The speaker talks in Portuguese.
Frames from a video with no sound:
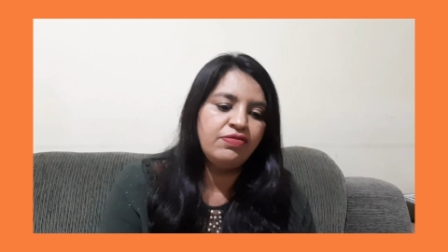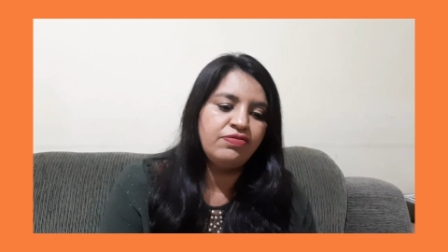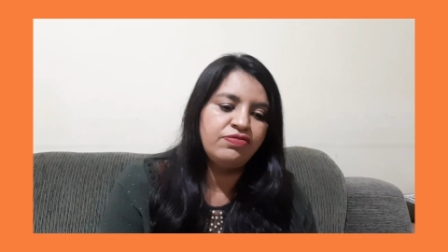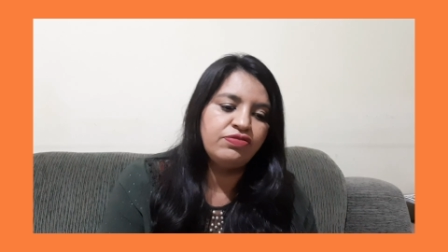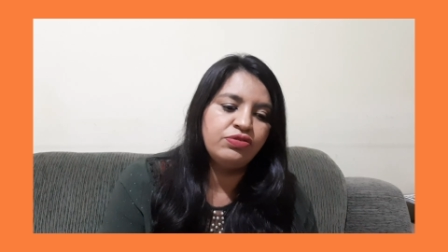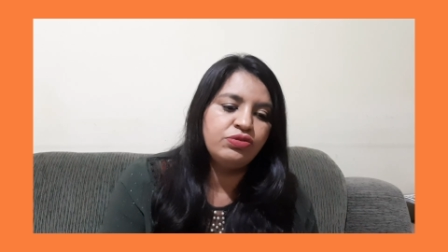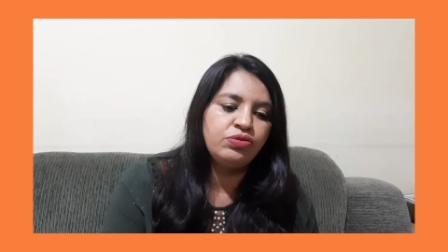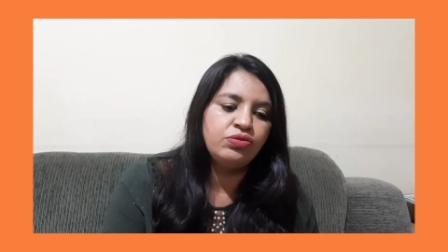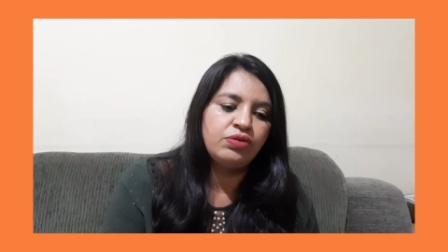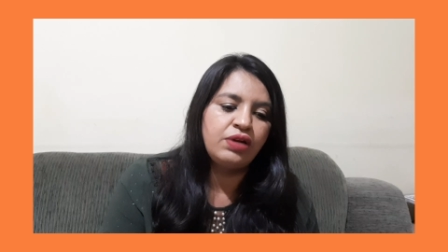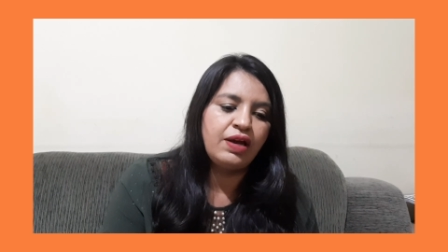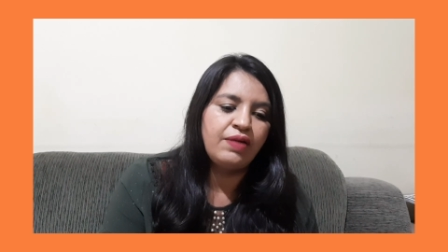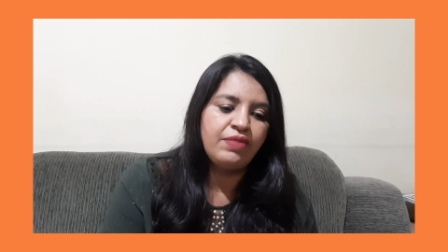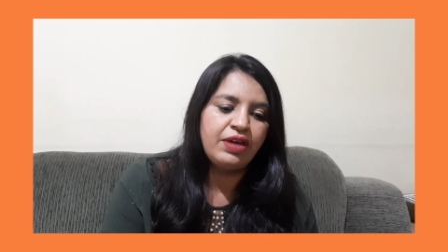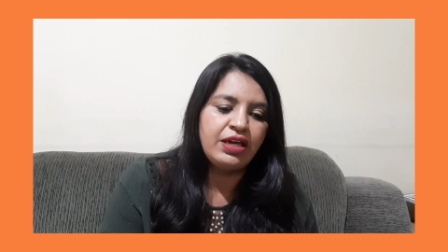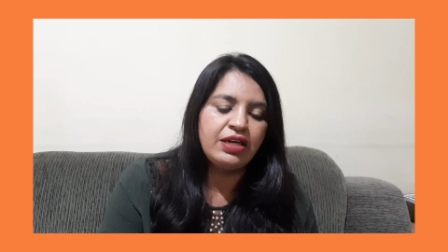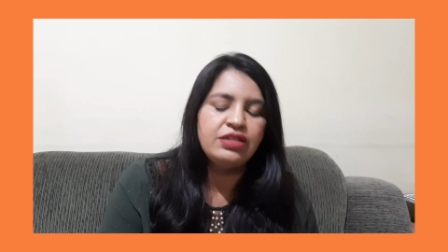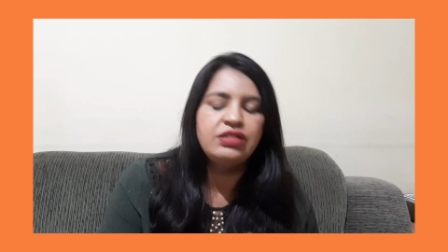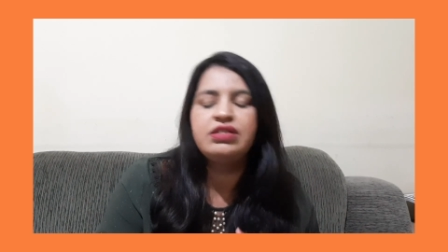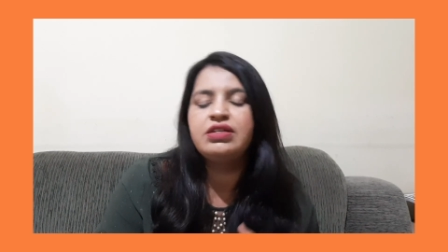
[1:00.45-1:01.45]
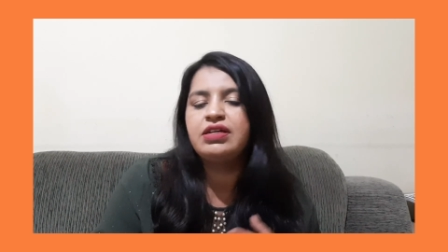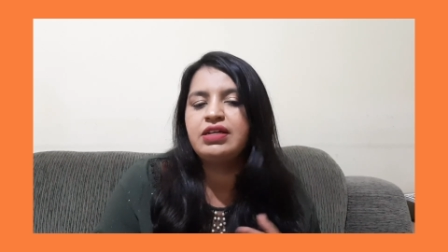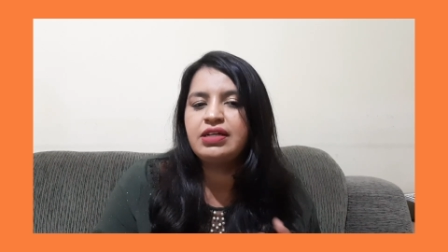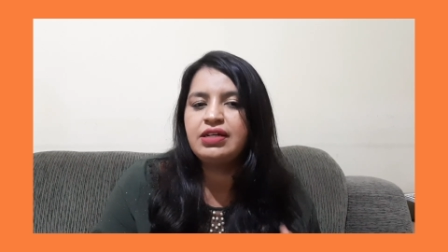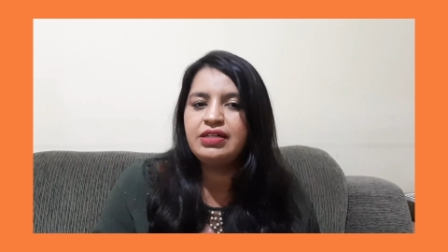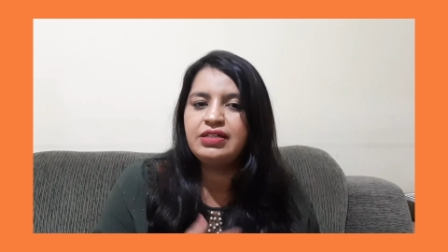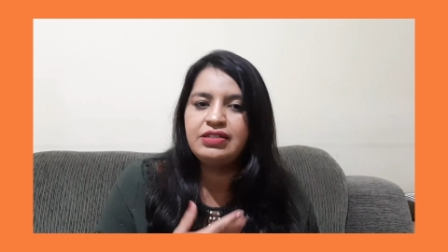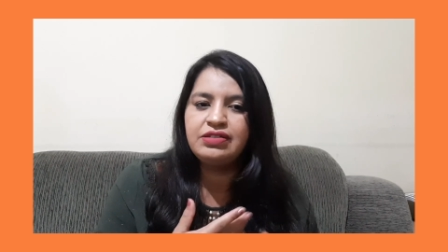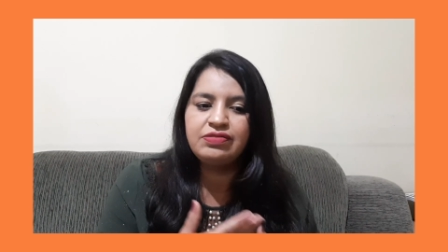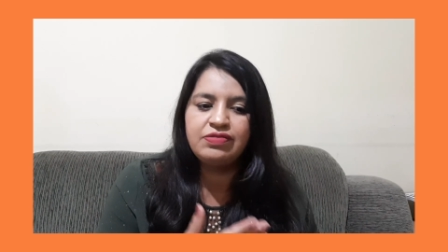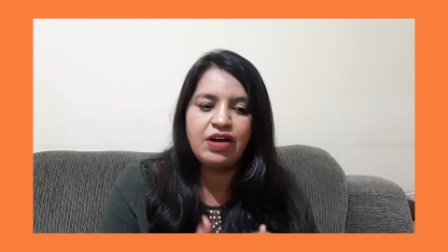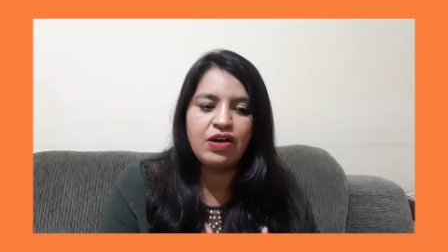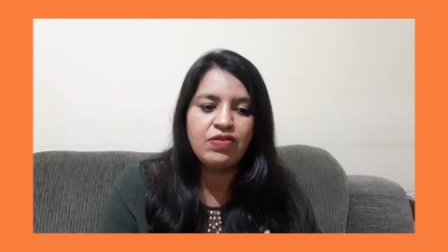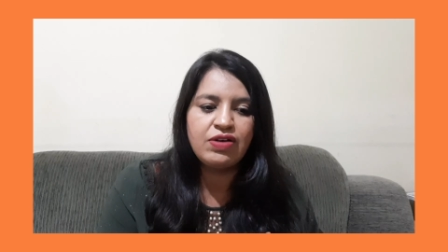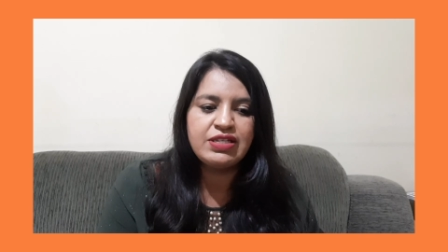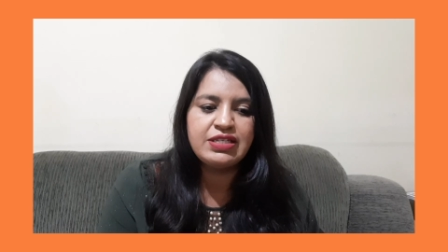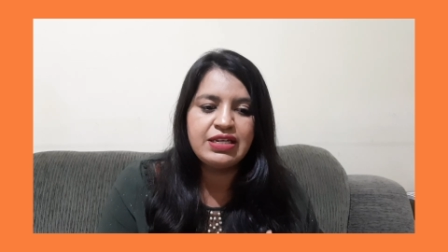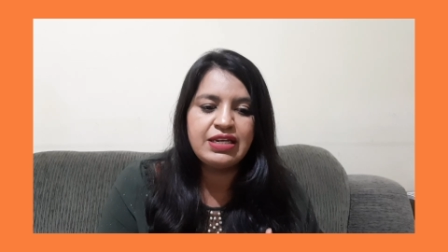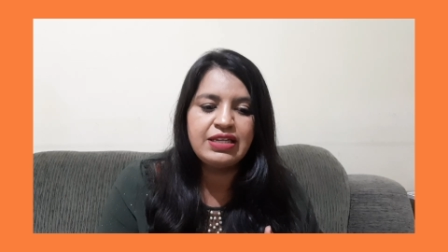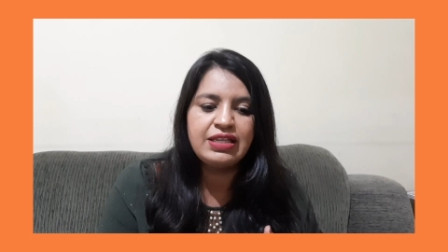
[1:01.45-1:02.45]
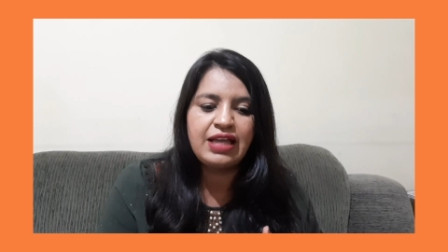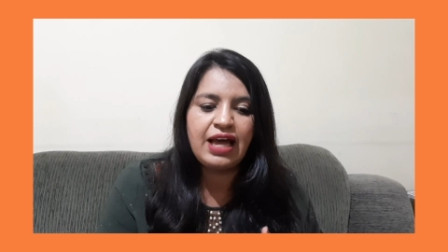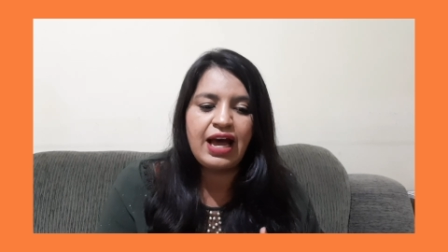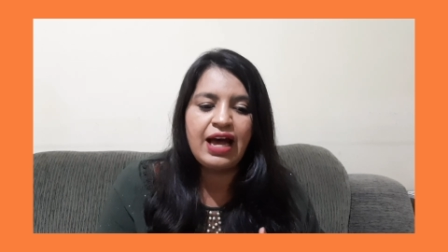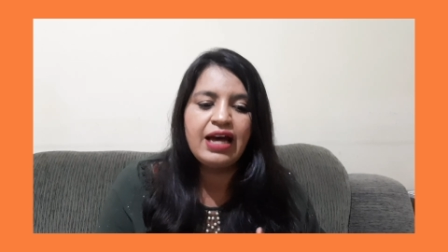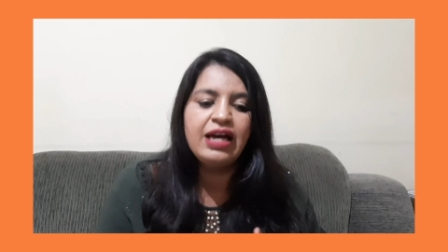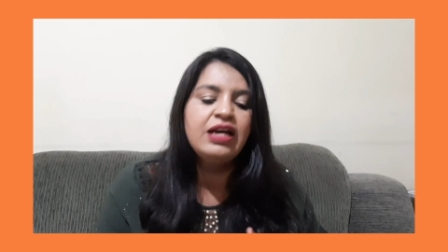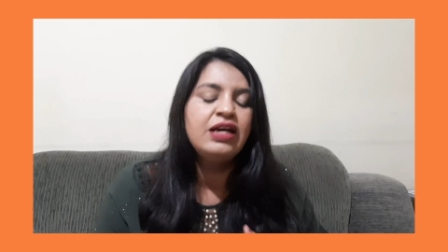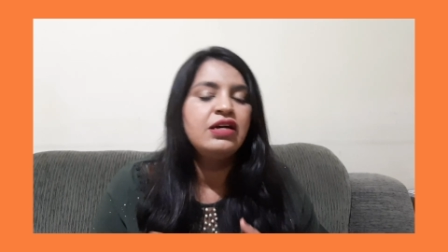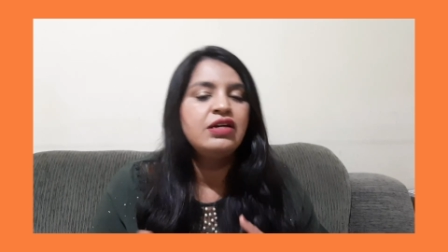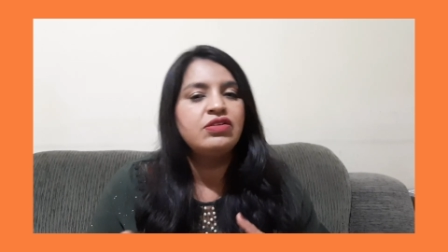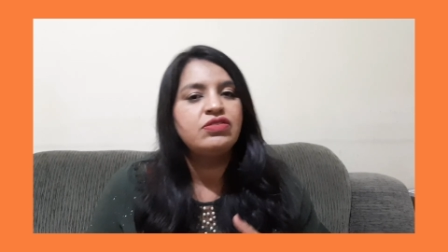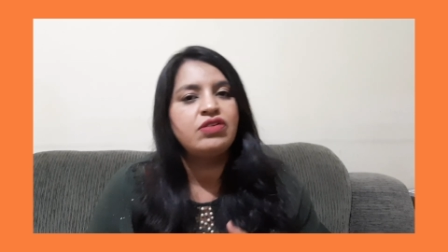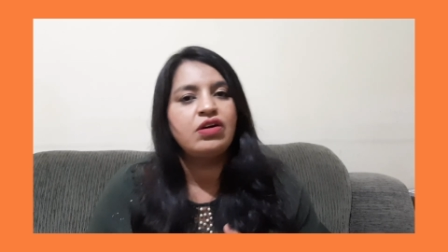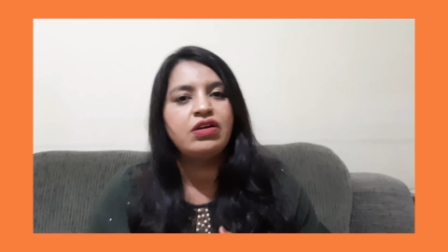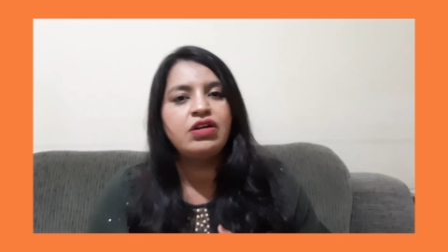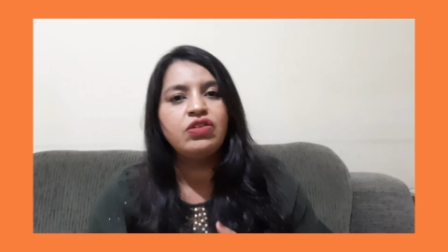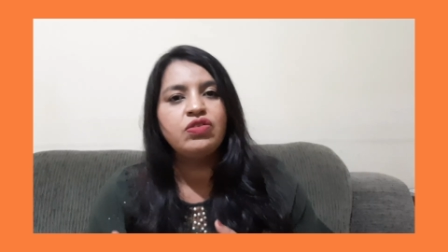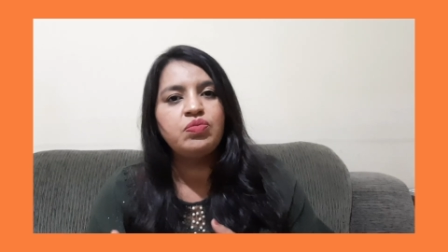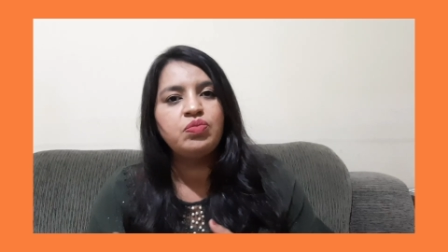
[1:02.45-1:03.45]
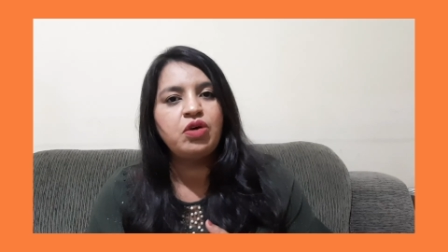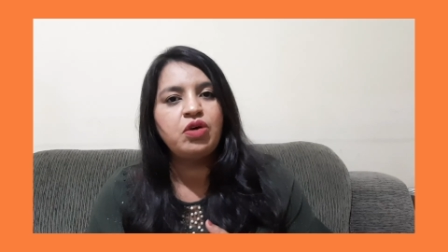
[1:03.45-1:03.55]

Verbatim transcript: futuramente eles vão aceitar, só que no